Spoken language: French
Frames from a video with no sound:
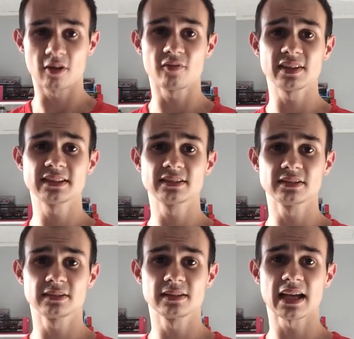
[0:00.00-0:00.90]
en fait,
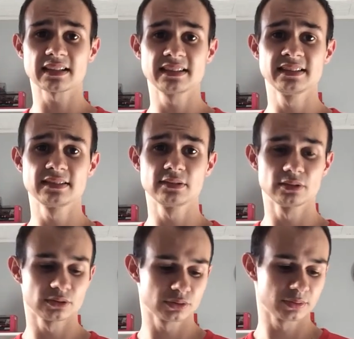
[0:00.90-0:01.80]
euh, l'artiste,
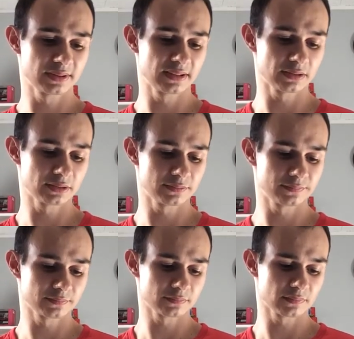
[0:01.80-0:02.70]
je veux dire,
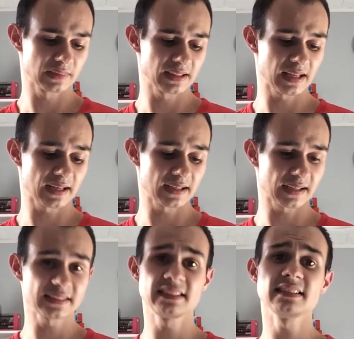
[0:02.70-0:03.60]

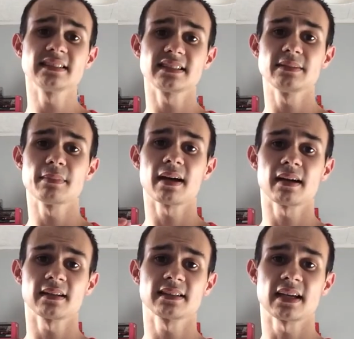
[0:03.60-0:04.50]
l'artiste qui
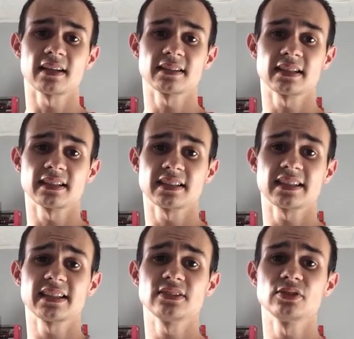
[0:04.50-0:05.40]
m'a, qui a,
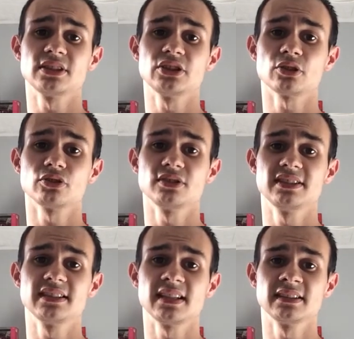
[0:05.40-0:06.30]
créé ce t-shirt
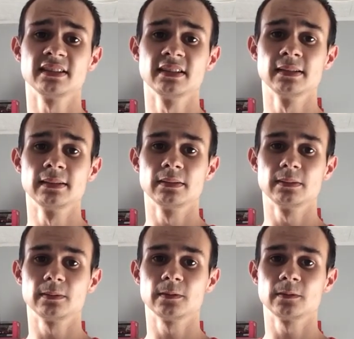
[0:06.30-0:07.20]
design,
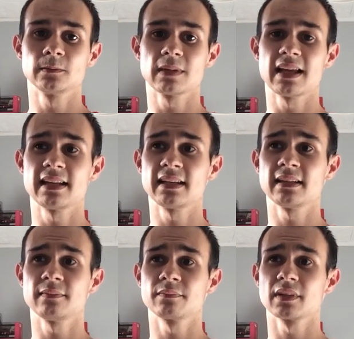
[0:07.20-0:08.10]

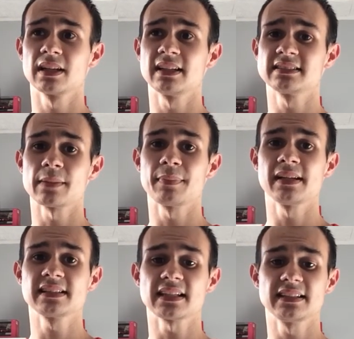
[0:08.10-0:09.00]
elle, elle
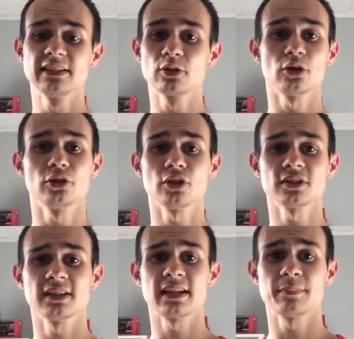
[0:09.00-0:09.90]
s'appelle Kathleen Kruger,
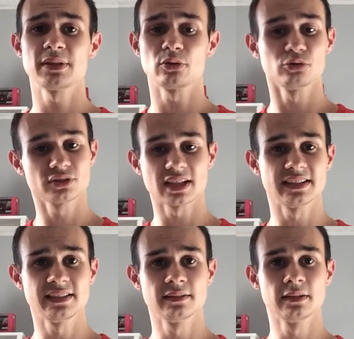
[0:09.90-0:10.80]
elle habite en
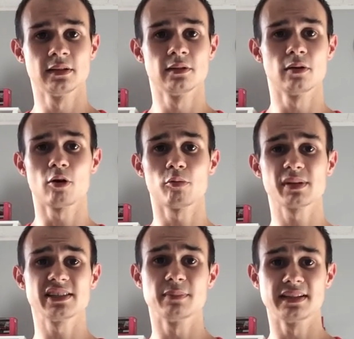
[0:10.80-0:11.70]
Australie, en
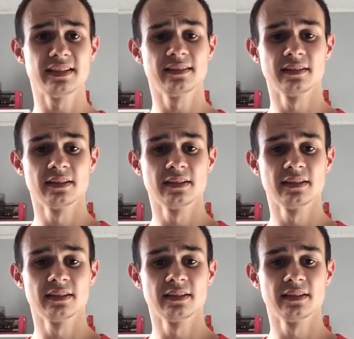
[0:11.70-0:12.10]
Brisbane.